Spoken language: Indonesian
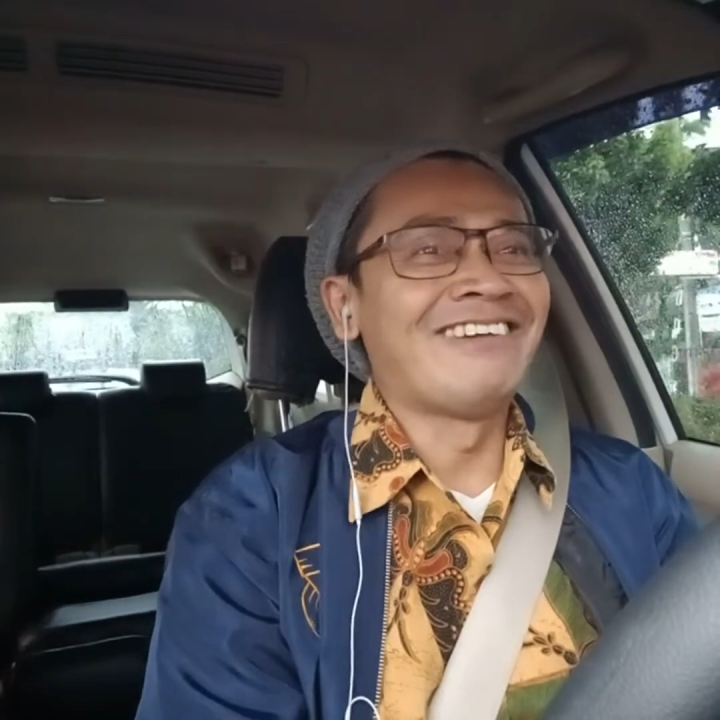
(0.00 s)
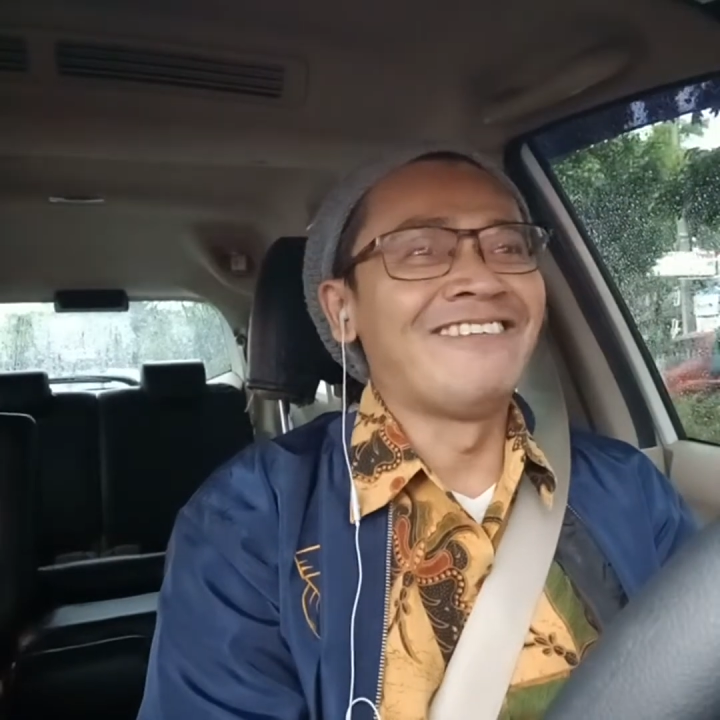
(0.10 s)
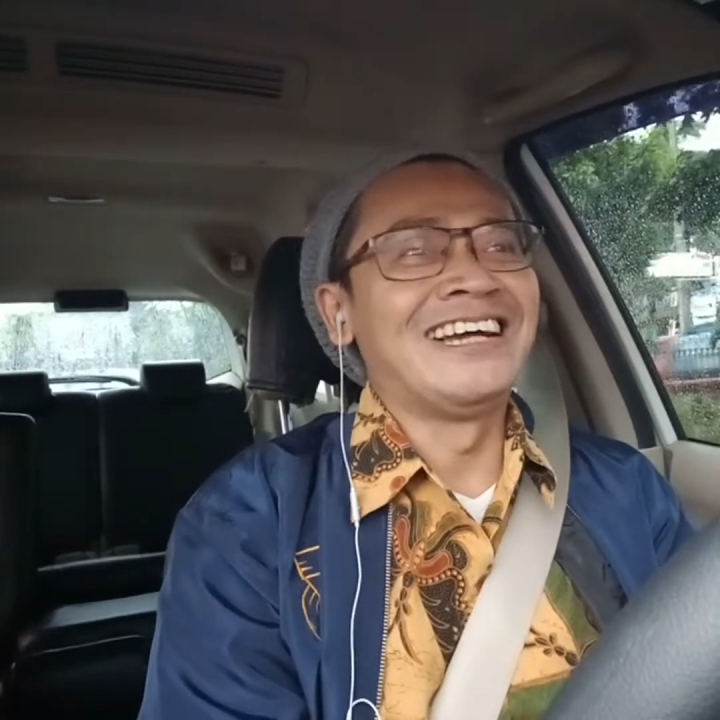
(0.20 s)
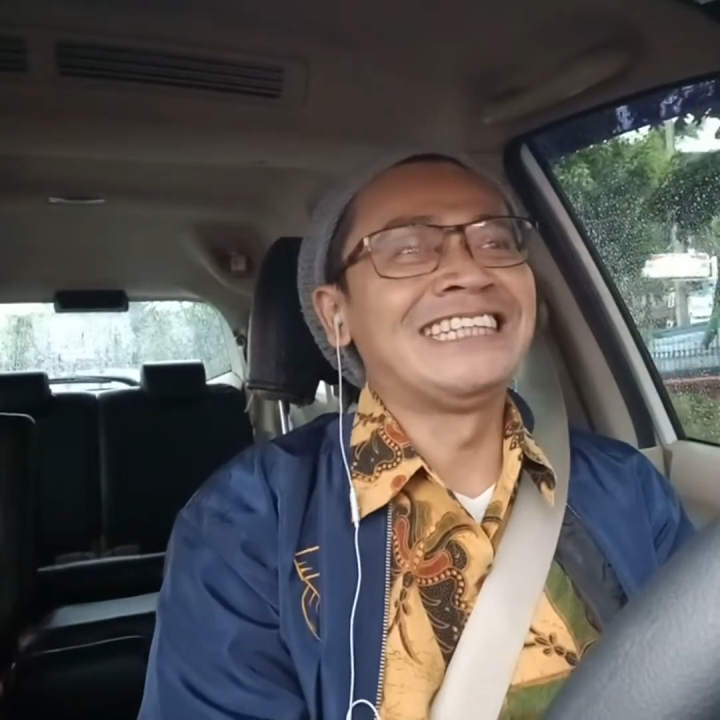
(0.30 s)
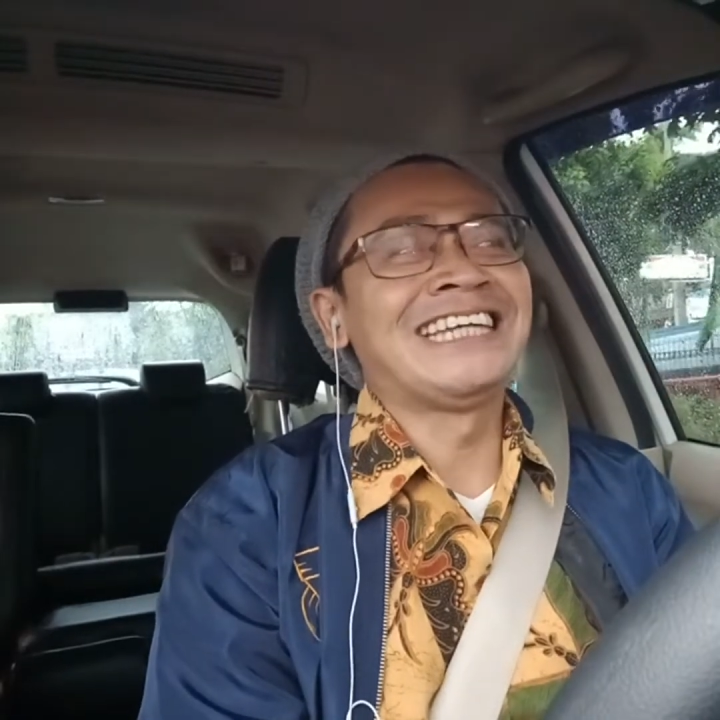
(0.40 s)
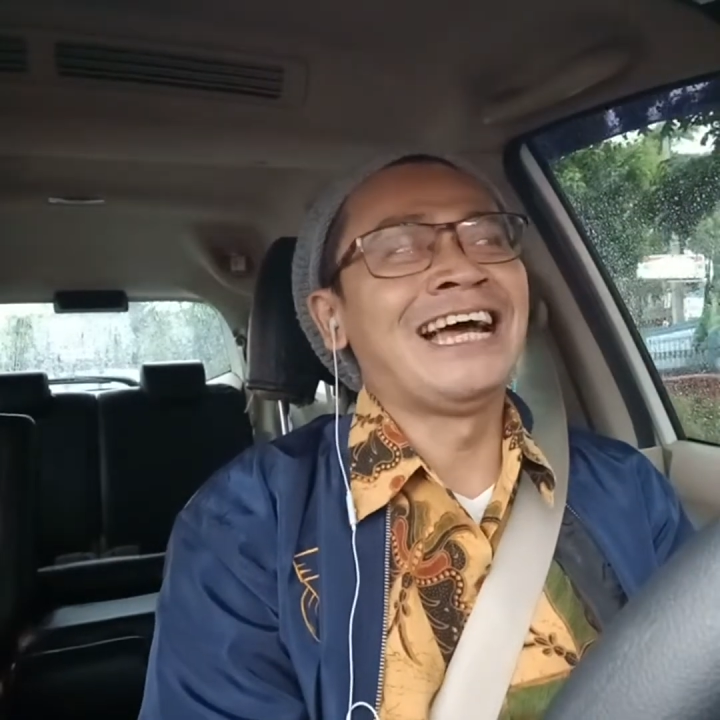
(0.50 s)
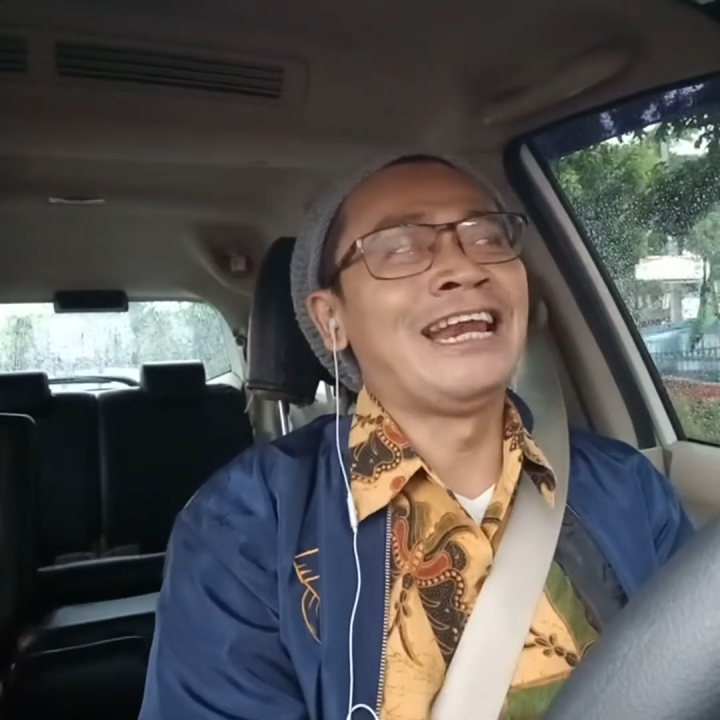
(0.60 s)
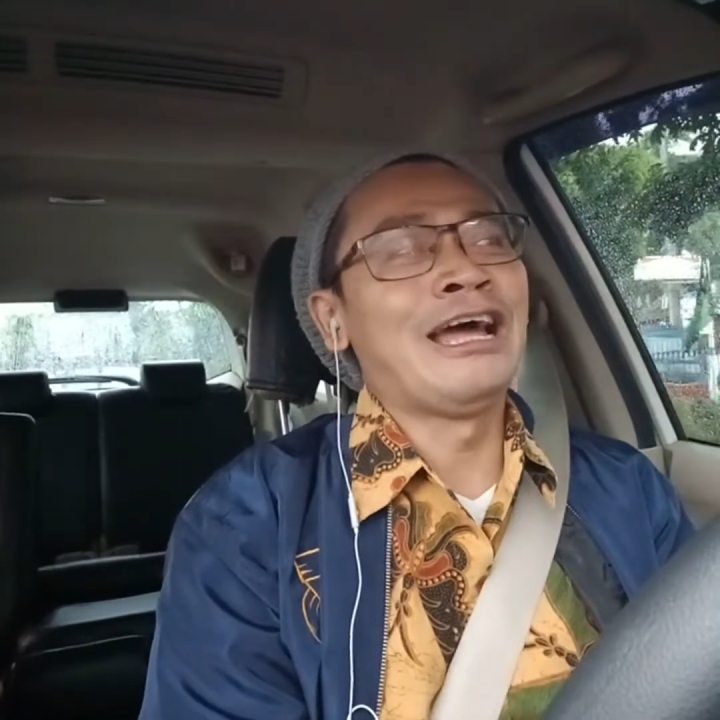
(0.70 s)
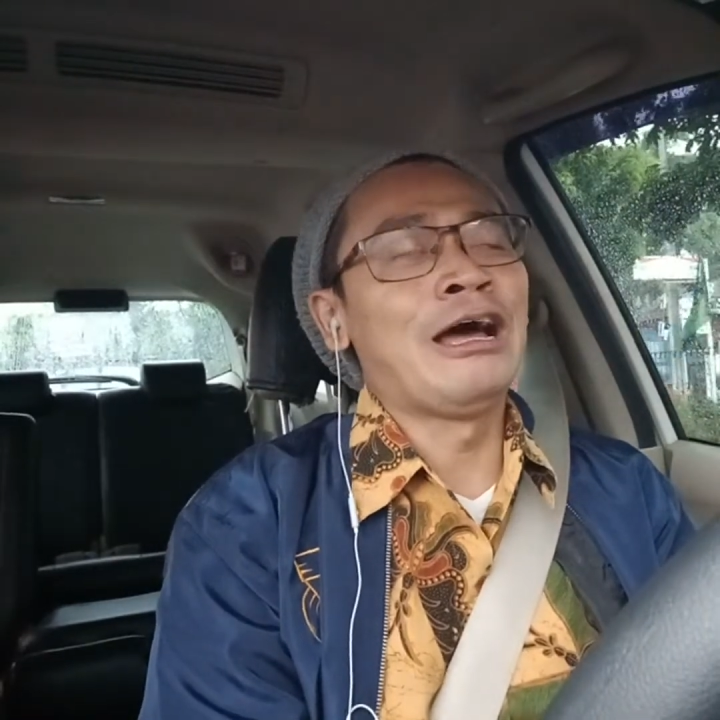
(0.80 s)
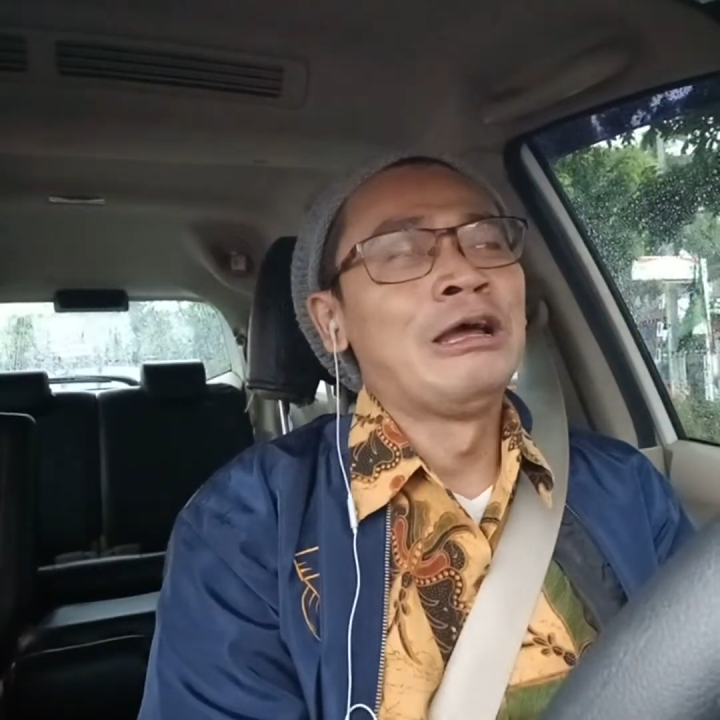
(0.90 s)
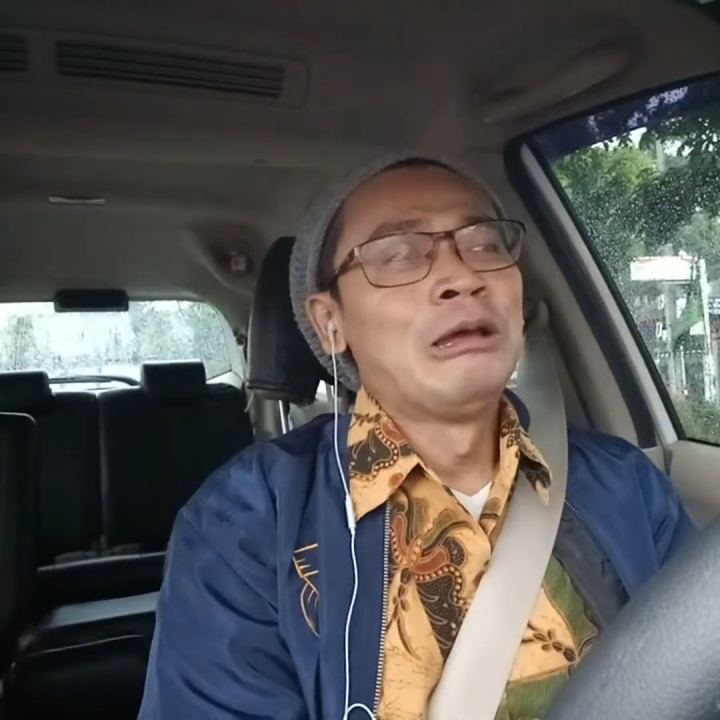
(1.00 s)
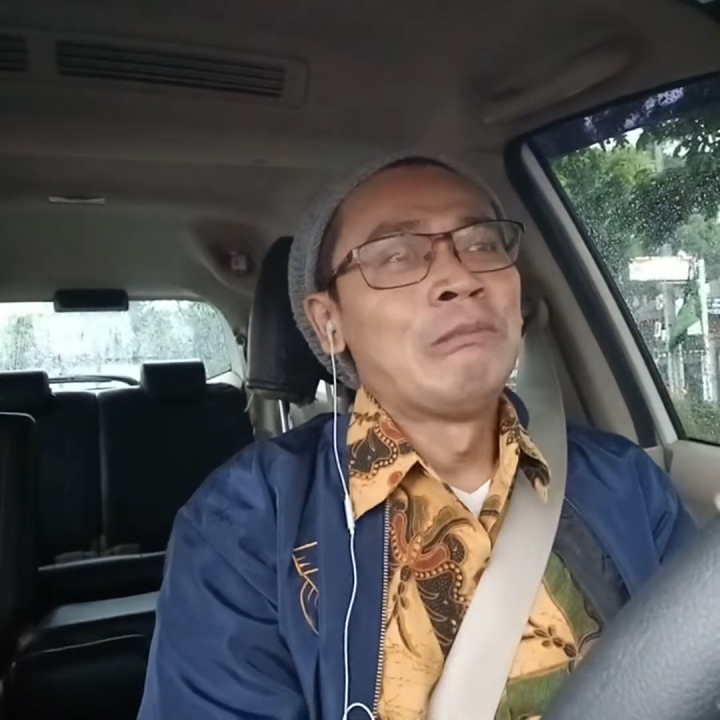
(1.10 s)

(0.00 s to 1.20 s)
bermasalah